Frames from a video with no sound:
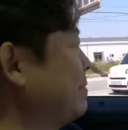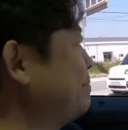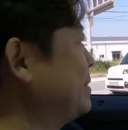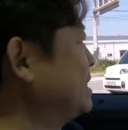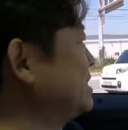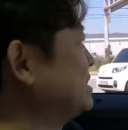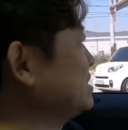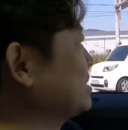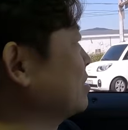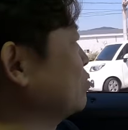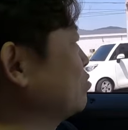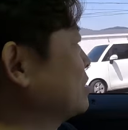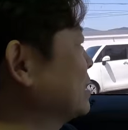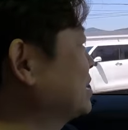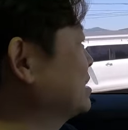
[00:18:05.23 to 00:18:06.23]
안 만진 게
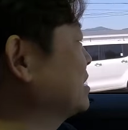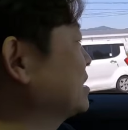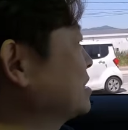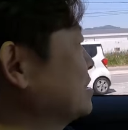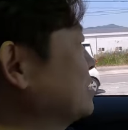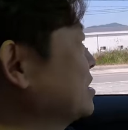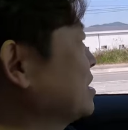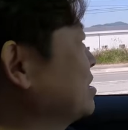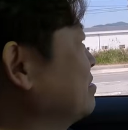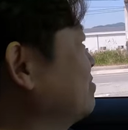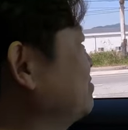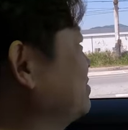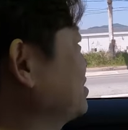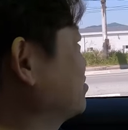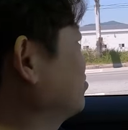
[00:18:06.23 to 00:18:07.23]
고장이 나기
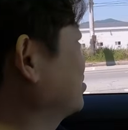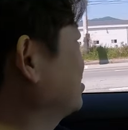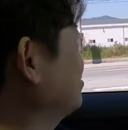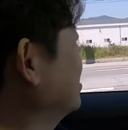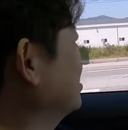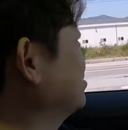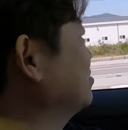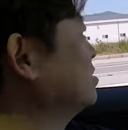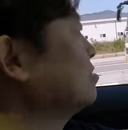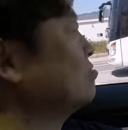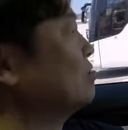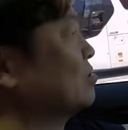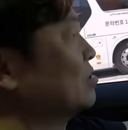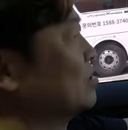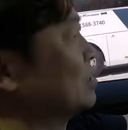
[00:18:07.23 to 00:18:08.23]
시작하면 막 돌아버릴 것
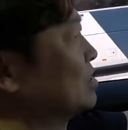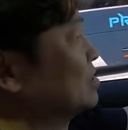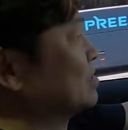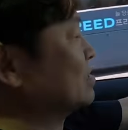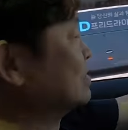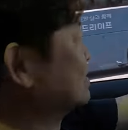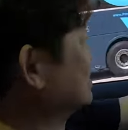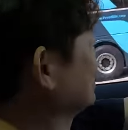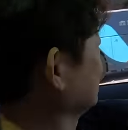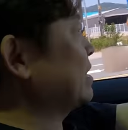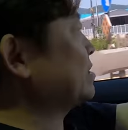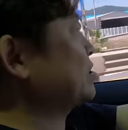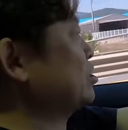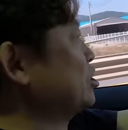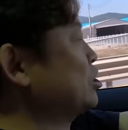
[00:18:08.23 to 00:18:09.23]
같고 어떤 때는
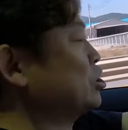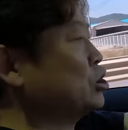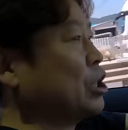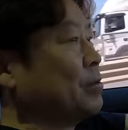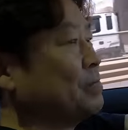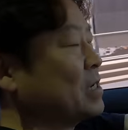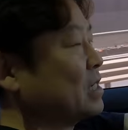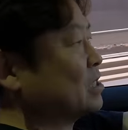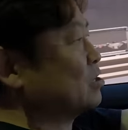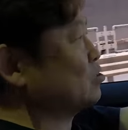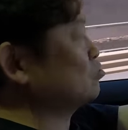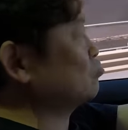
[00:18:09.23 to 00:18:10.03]
X6M 같은